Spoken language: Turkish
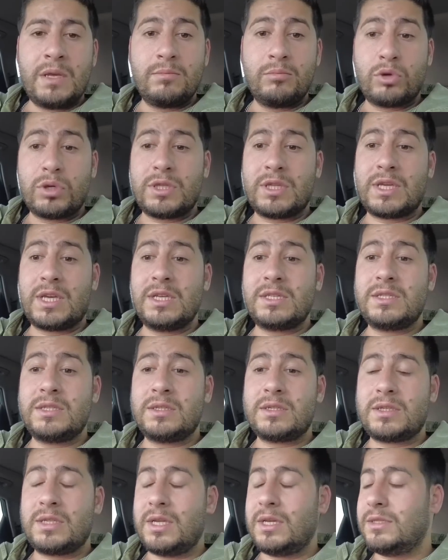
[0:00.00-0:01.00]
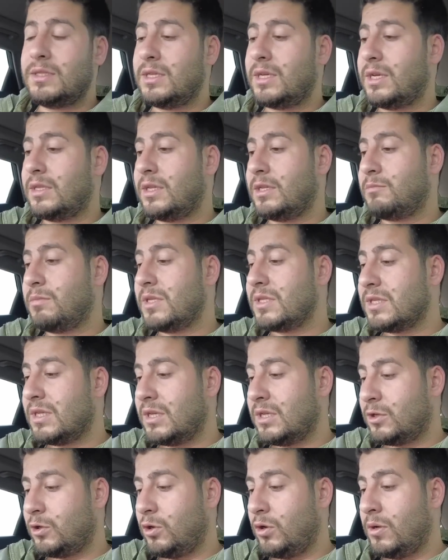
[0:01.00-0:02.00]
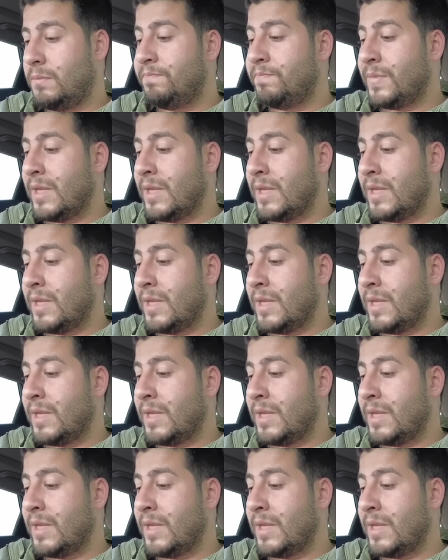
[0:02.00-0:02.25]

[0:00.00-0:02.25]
Buna da kesinlikle dikkat etmeniz gerekiyor.